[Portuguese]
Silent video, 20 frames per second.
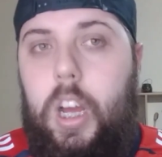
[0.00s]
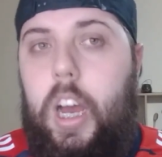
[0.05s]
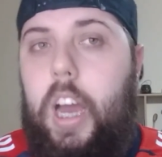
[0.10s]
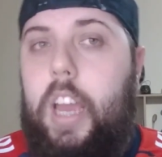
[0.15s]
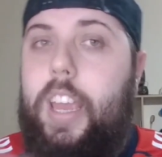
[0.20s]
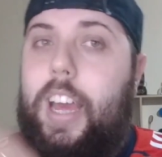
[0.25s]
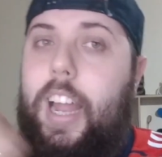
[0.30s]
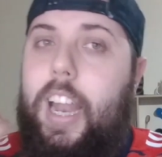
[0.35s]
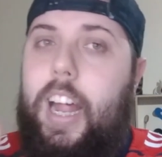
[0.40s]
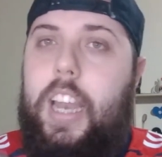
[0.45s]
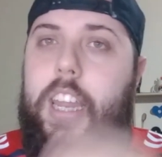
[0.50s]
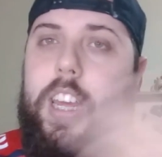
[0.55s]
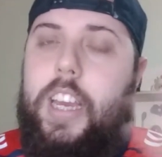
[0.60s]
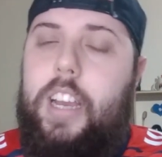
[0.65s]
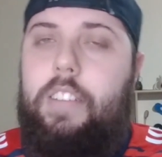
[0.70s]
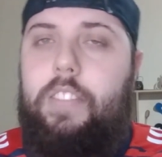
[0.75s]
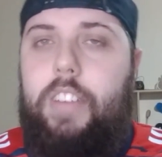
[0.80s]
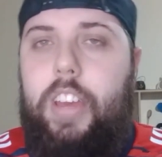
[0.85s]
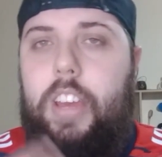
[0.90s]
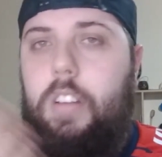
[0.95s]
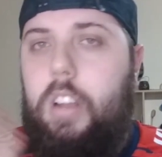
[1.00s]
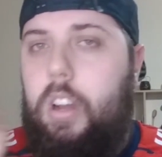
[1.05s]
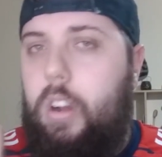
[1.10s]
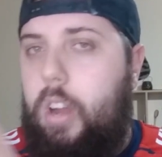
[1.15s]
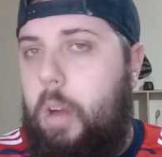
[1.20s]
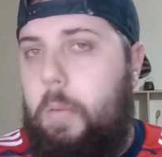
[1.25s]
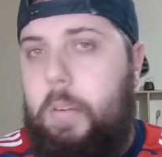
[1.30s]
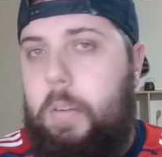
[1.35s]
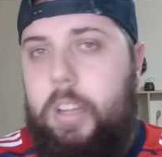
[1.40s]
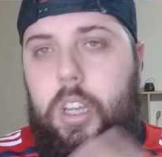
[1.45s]
Aí a La Liga veio, né? O
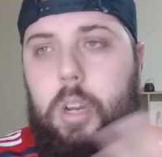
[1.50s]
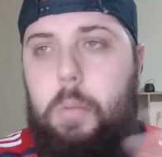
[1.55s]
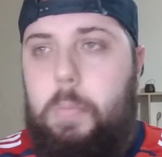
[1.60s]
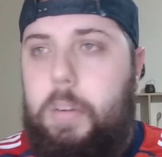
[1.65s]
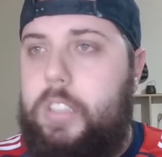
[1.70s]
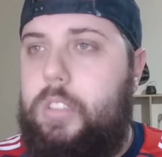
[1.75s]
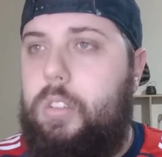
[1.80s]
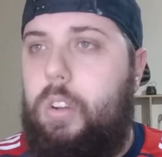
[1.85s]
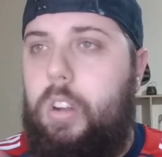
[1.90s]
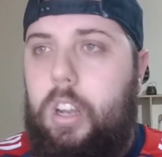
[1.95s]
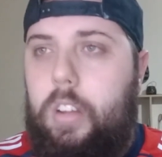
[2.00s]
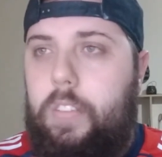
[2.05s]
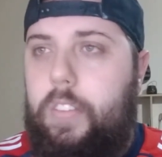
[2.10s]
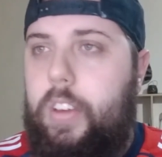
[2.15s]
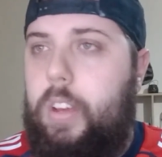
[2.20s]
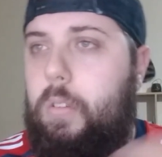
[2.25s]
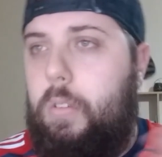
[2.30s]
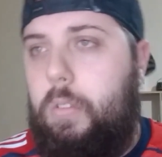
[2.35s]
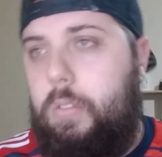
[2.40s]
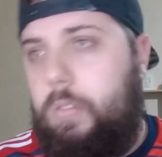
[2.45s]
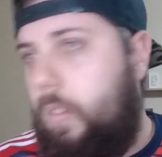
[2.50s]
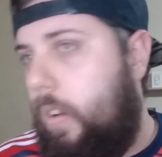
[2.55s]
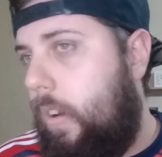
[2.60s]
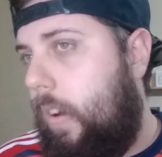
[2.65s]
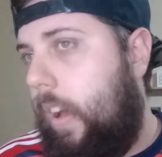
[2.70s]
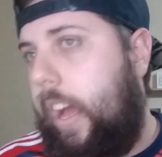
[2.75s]
Real Madrid, e o Barcelona veio,